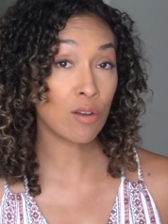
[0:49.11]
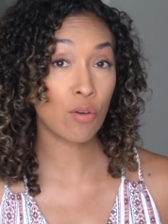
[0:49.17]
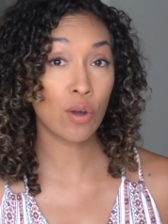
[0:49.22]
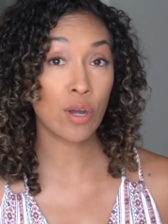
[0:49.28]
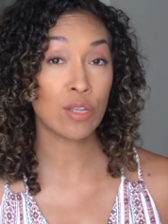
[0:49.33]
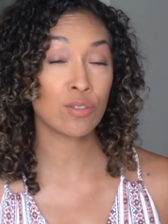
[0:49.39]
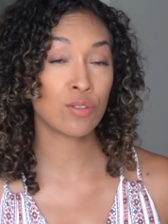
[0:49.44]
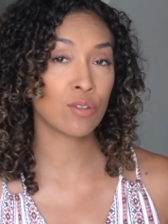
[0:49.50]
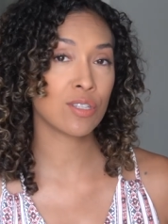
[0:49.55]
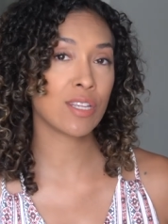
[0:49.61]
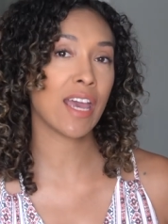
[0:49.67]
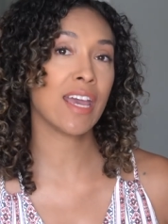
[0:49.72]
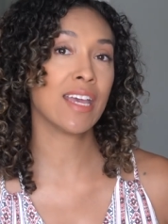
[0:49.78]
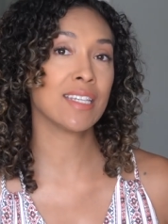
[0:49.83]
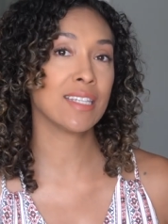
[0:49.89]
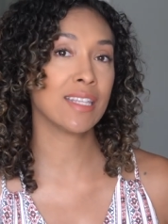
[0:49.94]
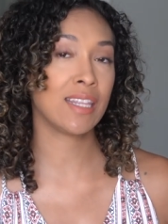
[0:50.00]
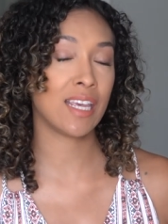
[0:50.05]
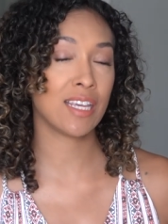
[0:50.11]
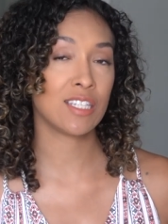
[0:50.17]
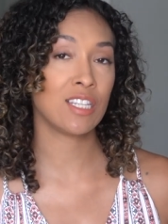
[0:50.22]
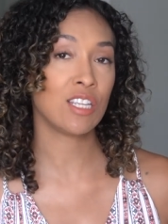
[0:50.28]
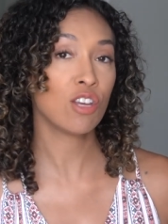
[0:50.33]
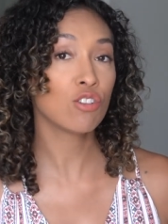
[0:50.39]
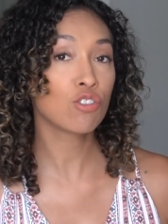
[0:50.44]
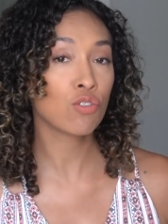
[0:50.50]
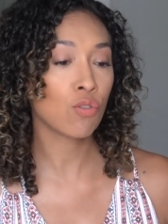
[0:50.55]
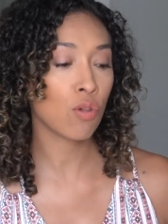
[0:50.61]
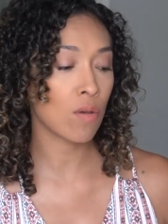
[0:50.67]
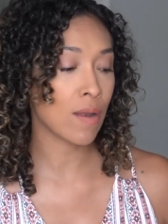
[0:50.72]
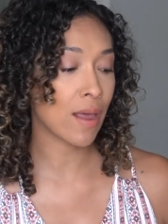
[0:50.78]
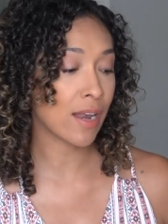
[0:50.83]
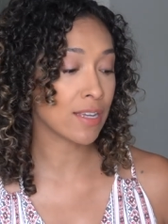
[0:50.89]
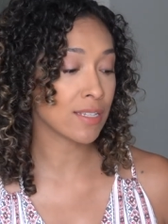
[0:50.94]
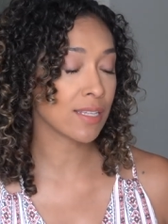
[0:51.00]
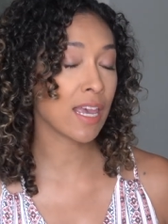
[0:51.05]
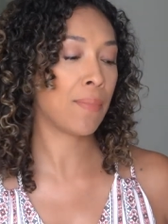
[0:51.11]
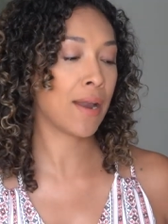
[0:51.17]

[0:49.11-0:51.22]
los rizos es 18 dólares.